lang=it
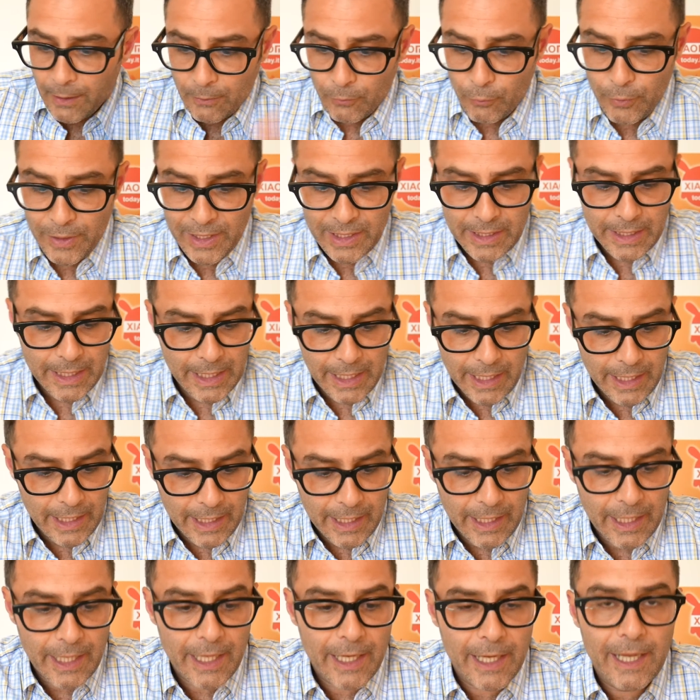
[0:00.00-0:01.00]

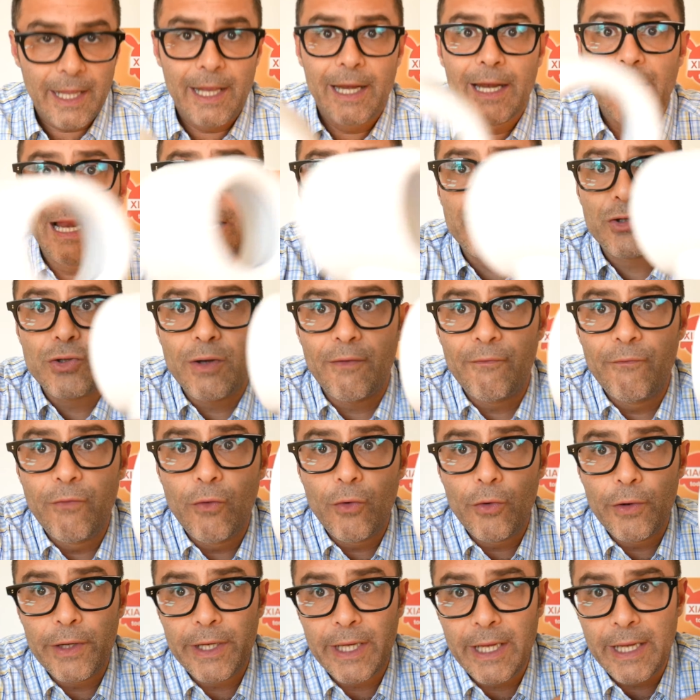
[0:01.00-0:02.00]
Quindi lascio a
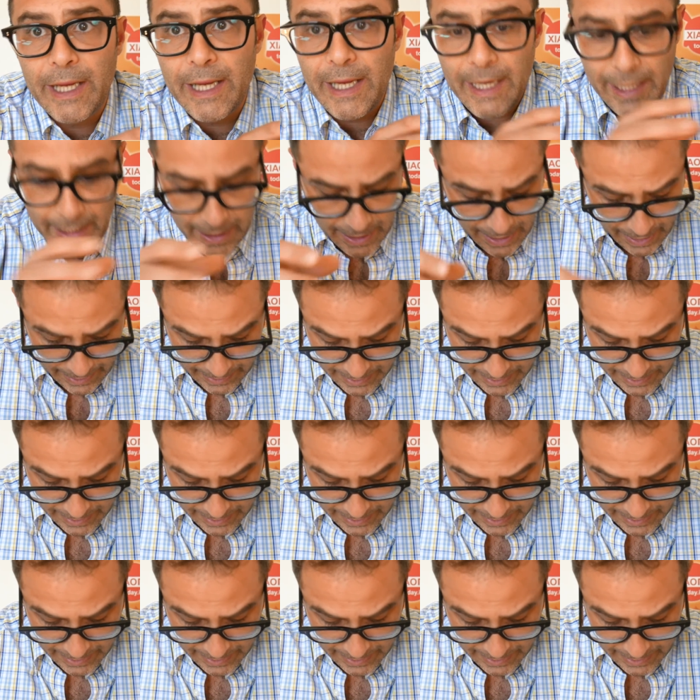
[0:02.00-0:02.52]
voi,